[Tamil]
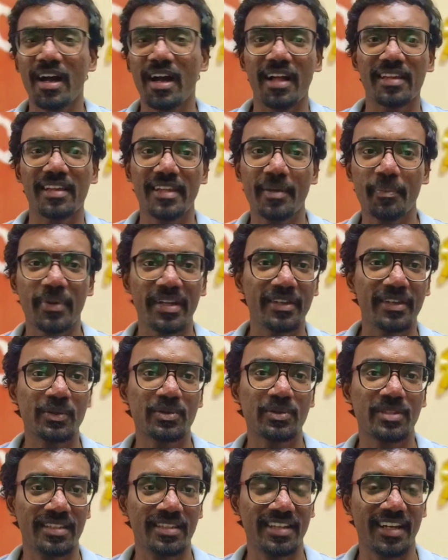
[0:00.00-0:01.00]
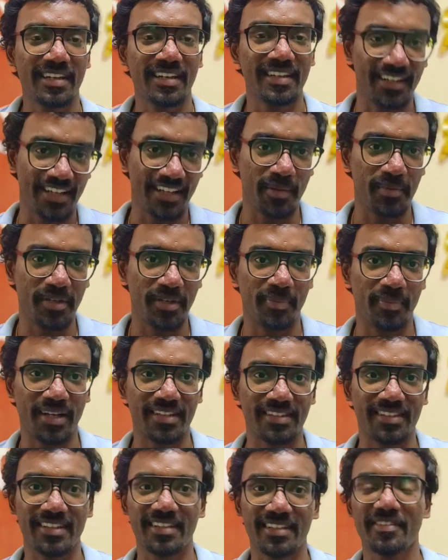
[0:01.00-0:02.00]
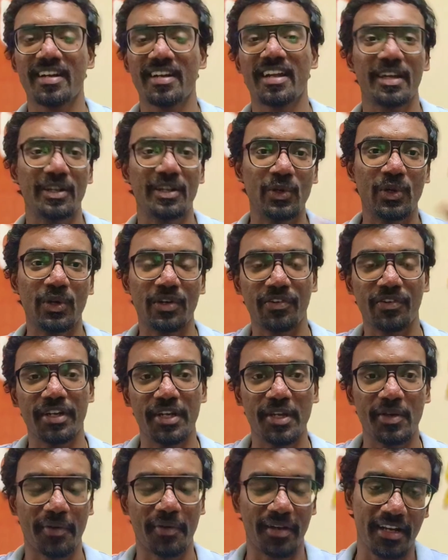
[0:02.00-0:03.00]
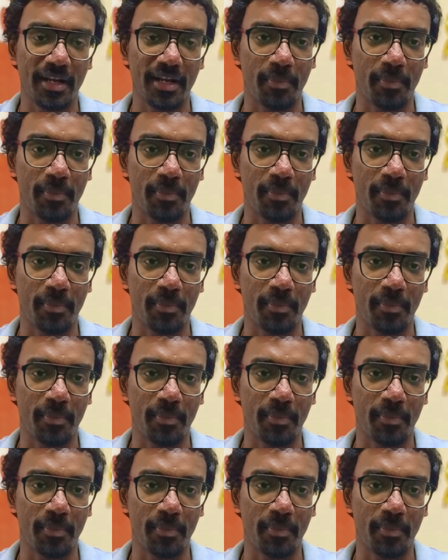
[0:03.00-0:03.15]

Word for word: அது எப்படி யூசேஜ்லாம் இருக்குது அப்படின்னு பார்த்துட்டு வேணா இன்னொரு வீடியோ வேணால் நான்